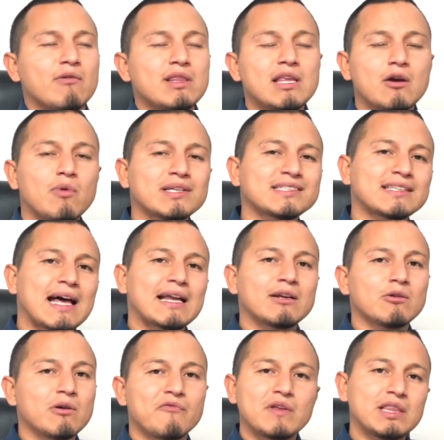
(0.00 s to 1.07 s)
quindi
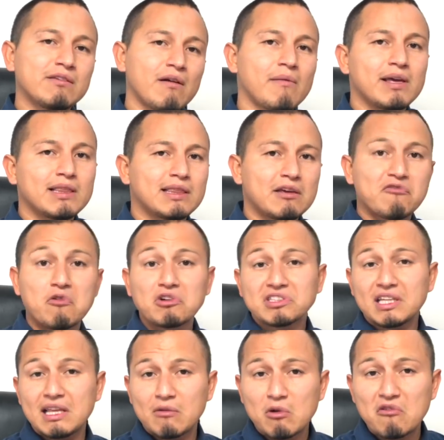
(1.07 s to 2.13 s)
quest'anno effettivamente
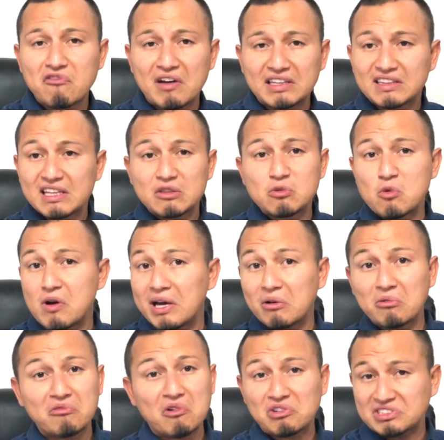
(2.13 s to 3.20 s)
forse ne avrò fatte due
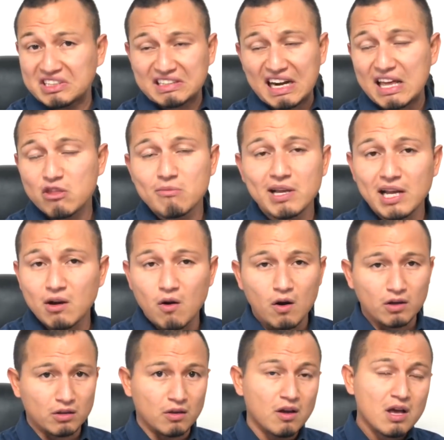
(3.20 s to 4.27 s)
o forse tre, non mi
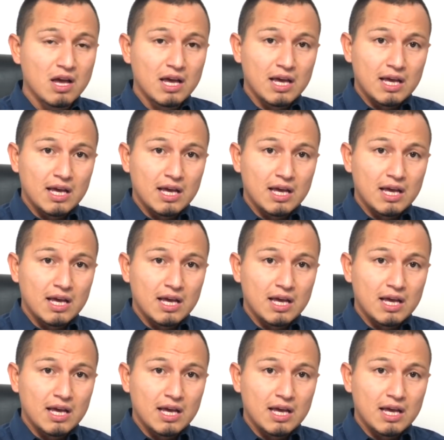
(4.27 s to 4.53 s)
ricordo.